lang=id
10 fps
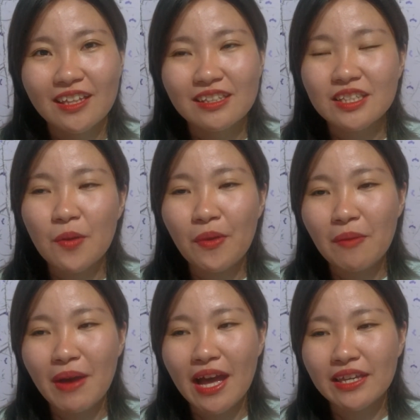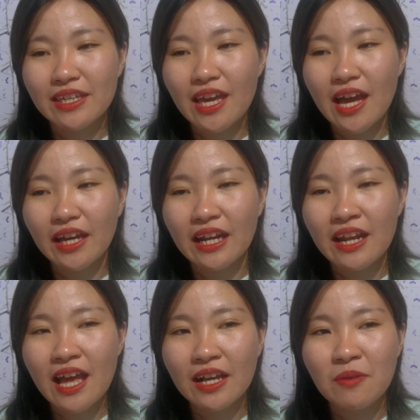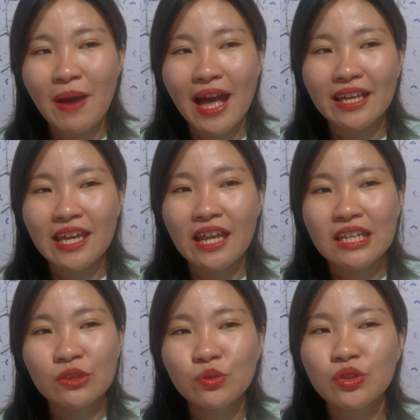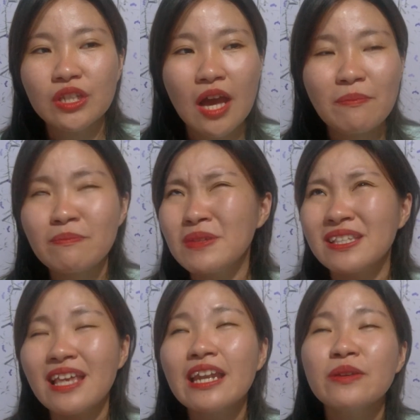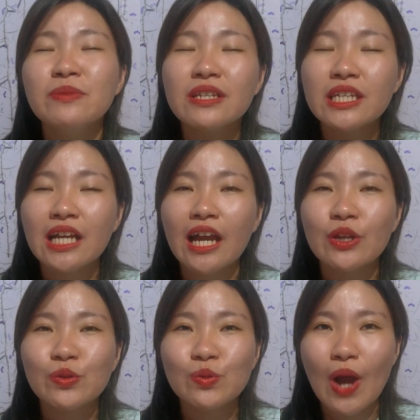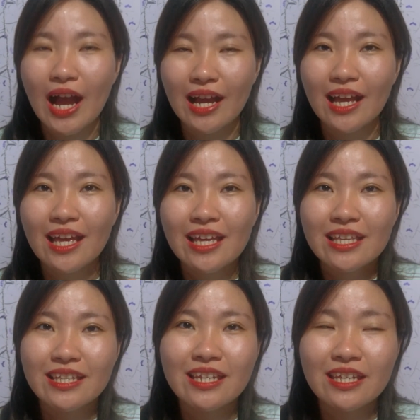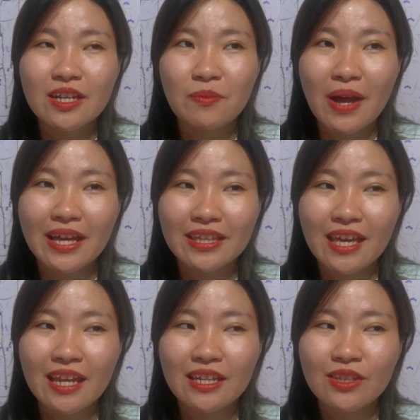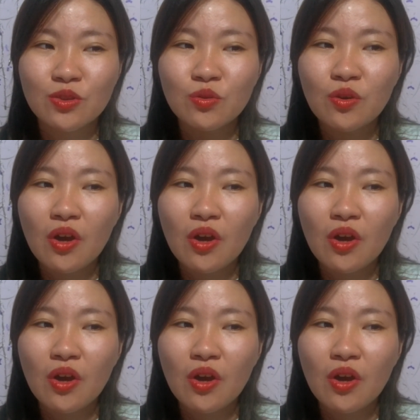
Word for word: Tetaplah bahagia karena kebahagiaan itu tidak bisa dibeli dengan uang. Jadi kebahagiaan itu